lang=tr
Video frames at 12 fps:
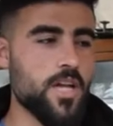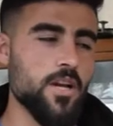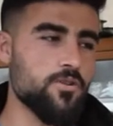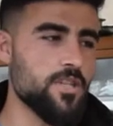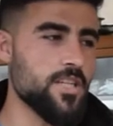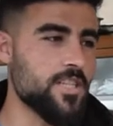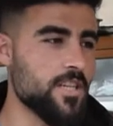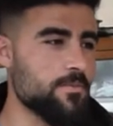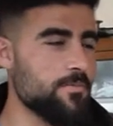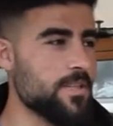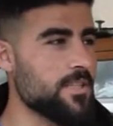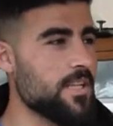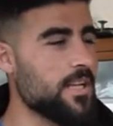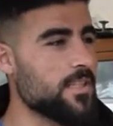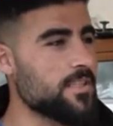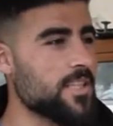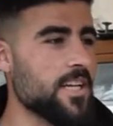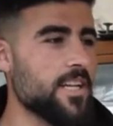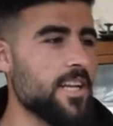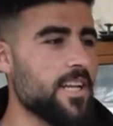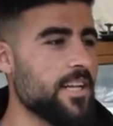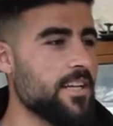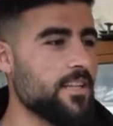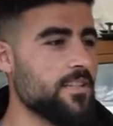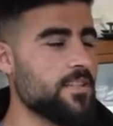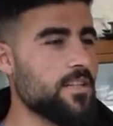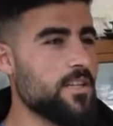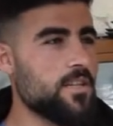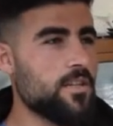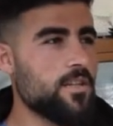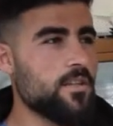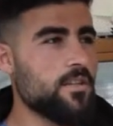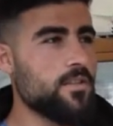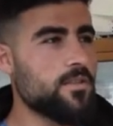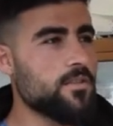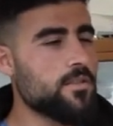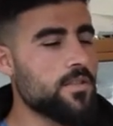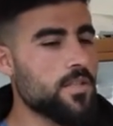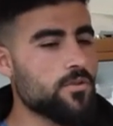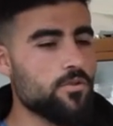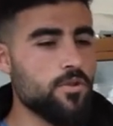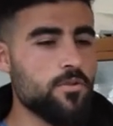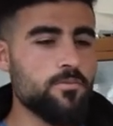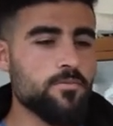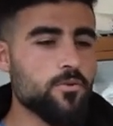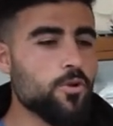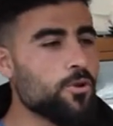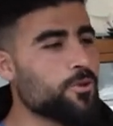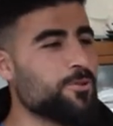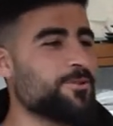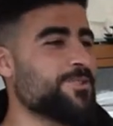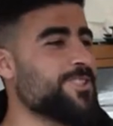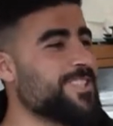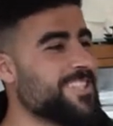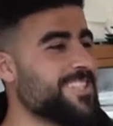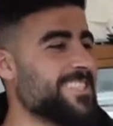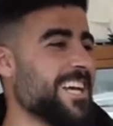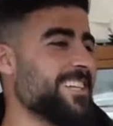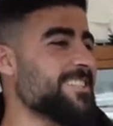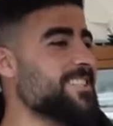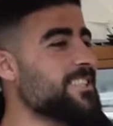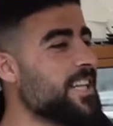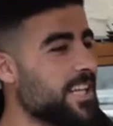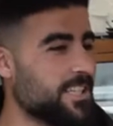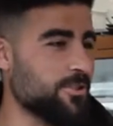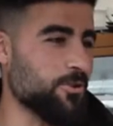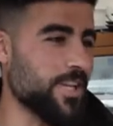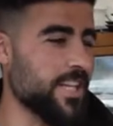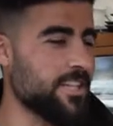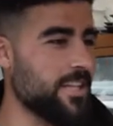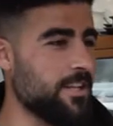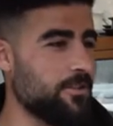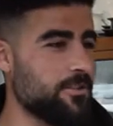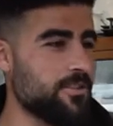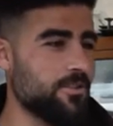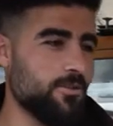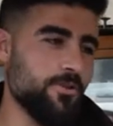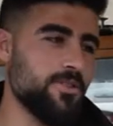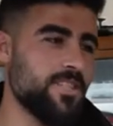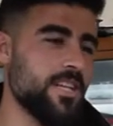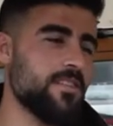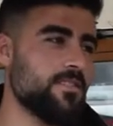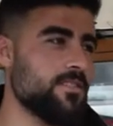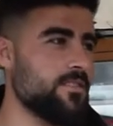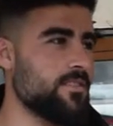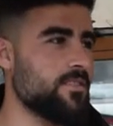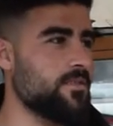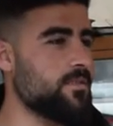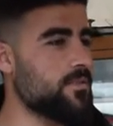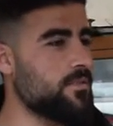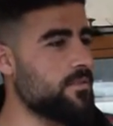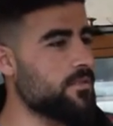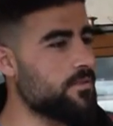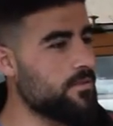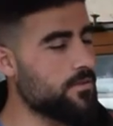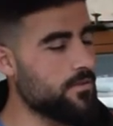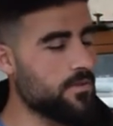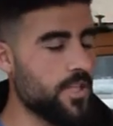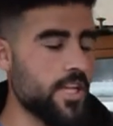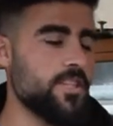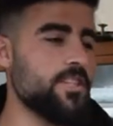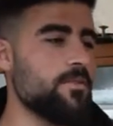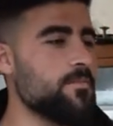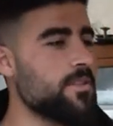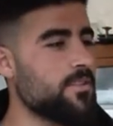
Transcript: daha güzel çekim mesela sahneleri, nasıl söyleyeyim korkunç, insanı daha da çok etkiliyor. O yüzden e, Tercihim